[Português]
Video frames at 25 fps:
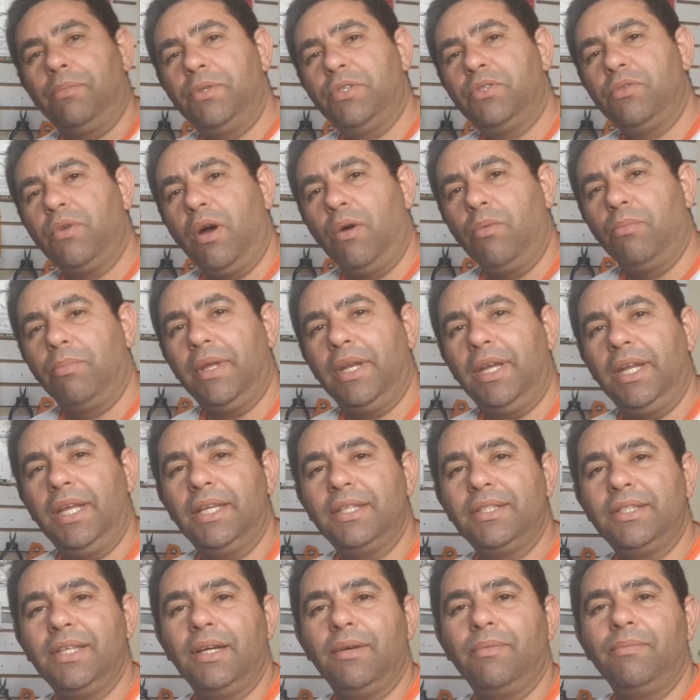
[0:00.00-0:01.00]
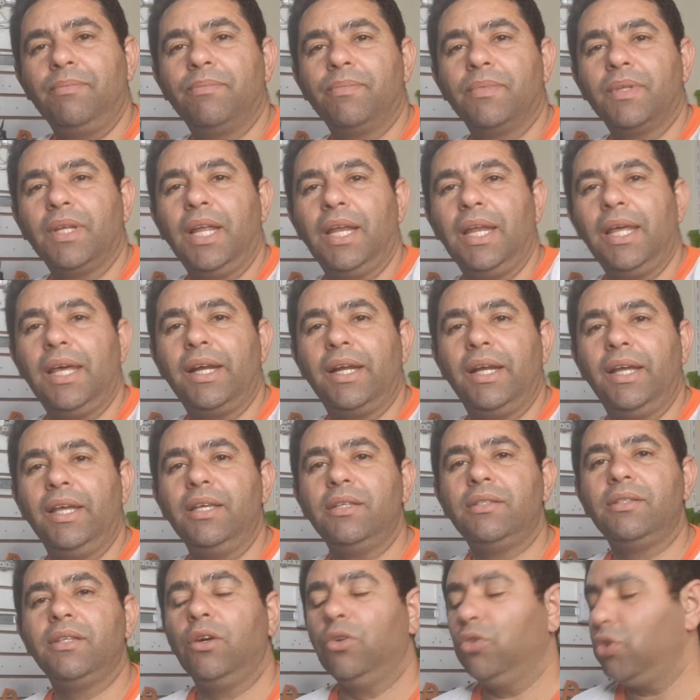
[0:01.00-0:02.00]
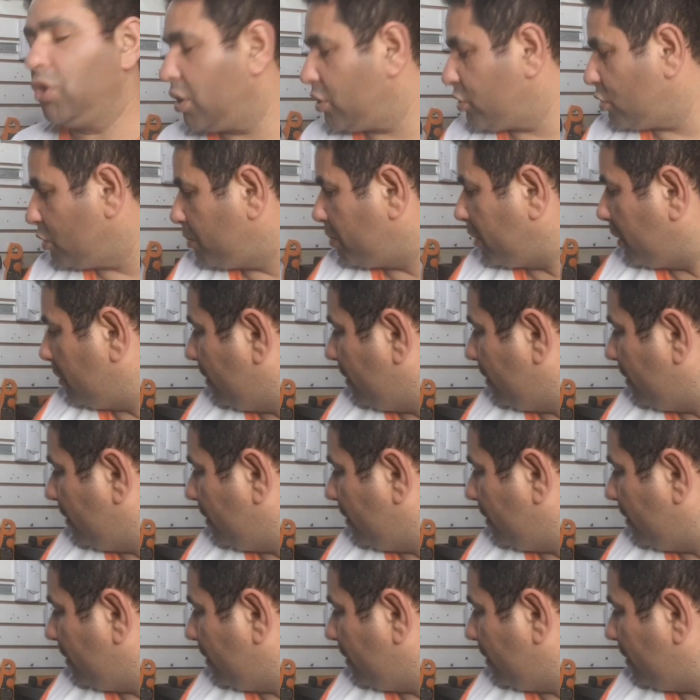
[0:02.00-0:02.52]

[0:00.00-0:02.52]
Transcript: Fala pessoal, beleza? Galera, esse é o nosso